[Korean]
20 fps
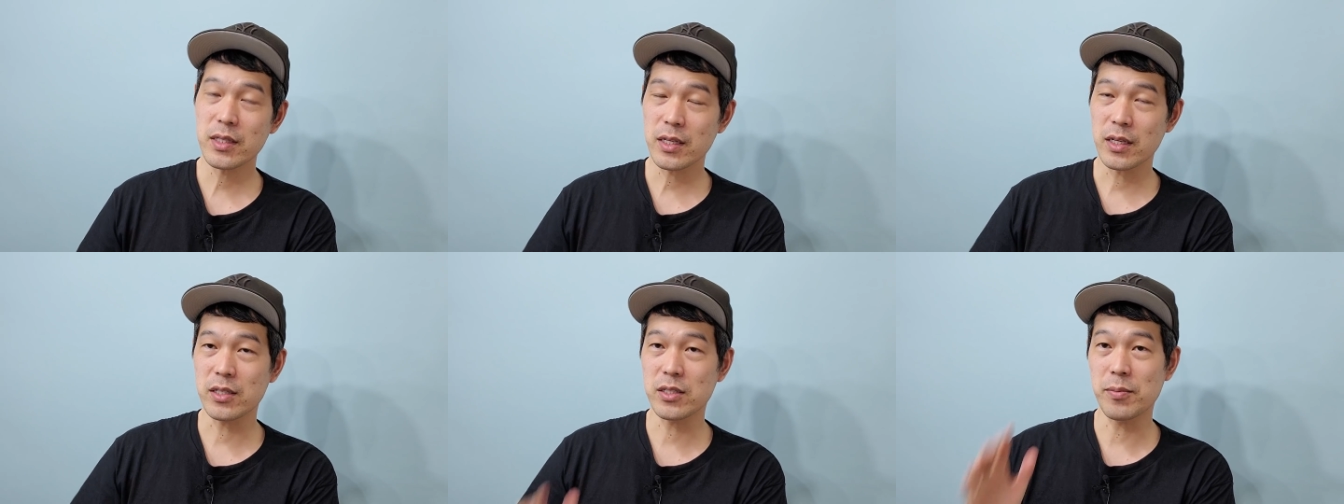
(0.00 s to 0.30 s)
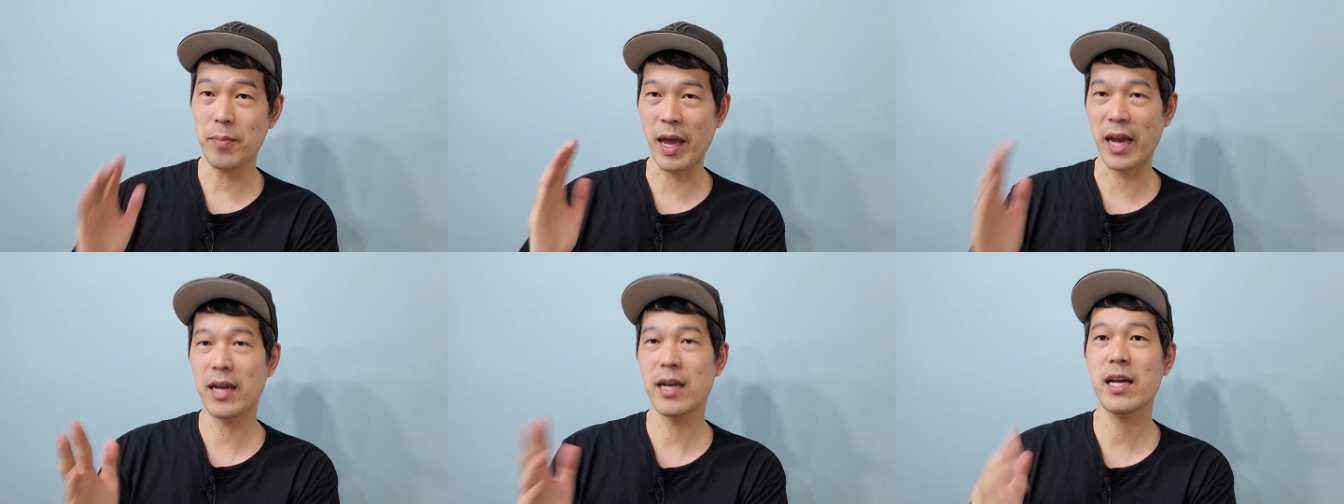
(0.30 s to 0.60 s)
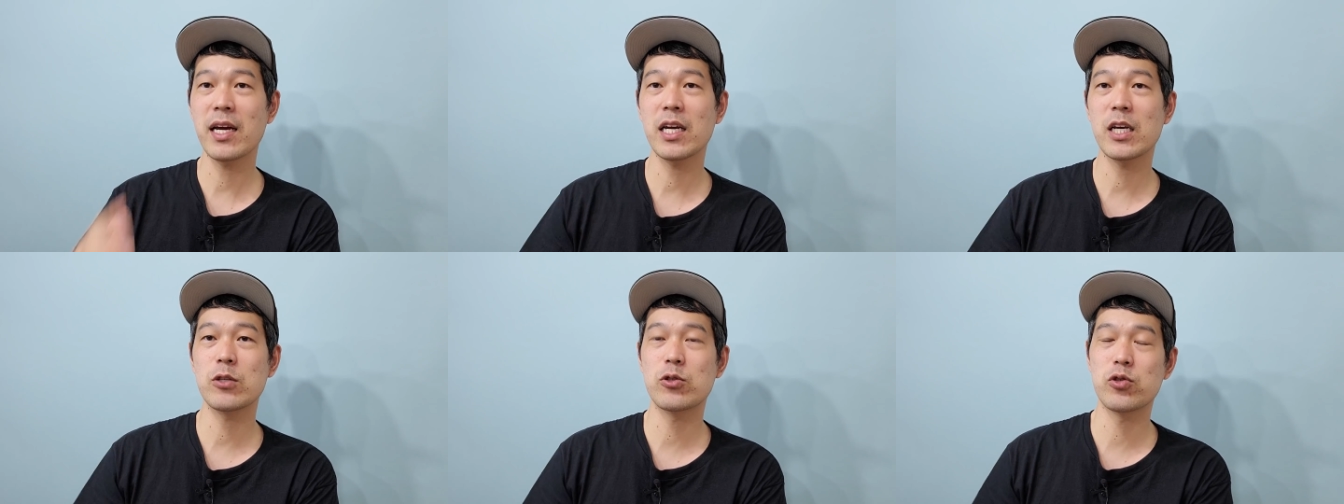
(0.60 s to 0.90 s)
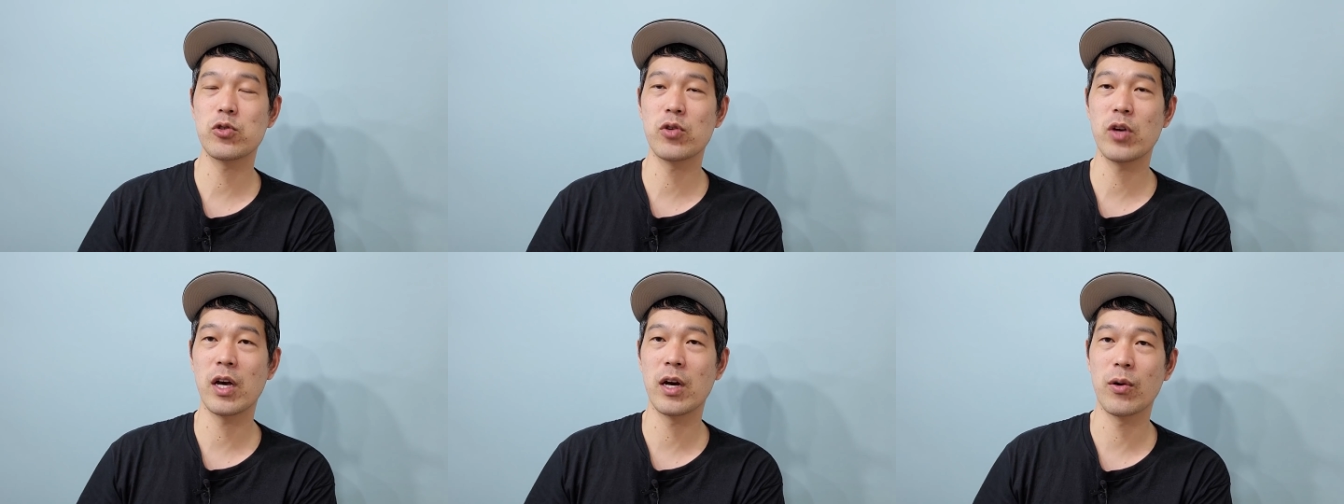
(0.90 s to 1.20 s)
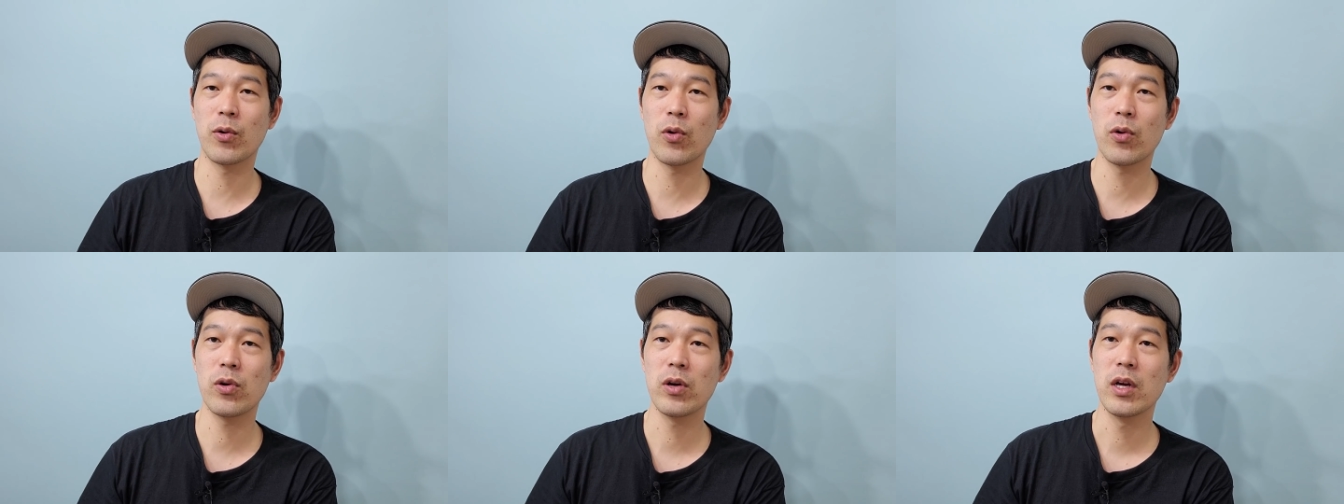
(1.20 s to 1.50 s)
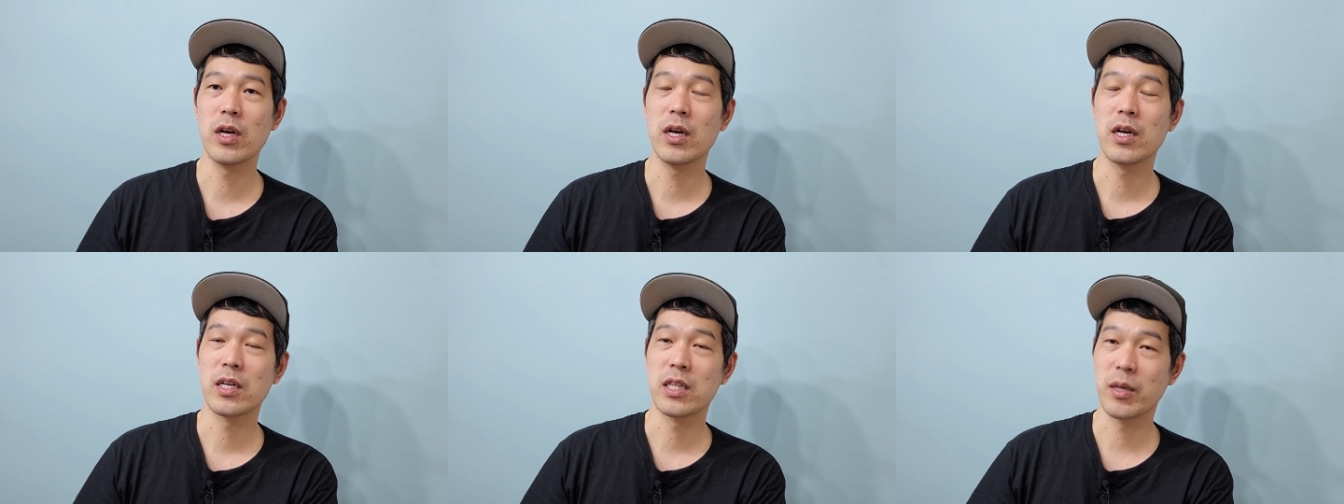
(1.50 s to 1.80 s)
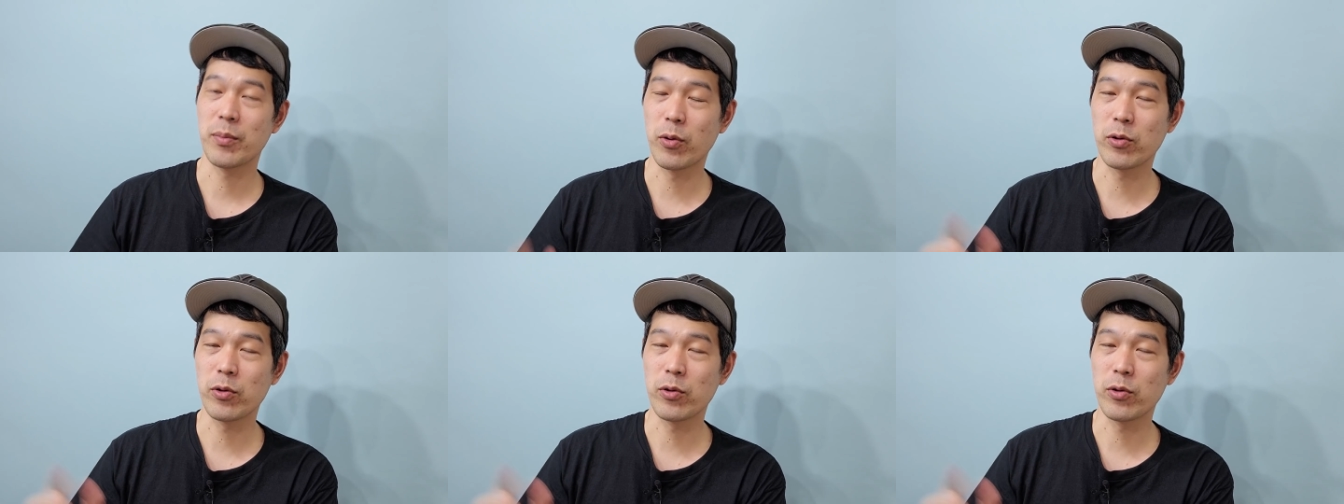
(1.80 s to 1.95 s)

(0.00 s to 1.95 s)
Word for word: 그래서 맥락이 중요하고 네,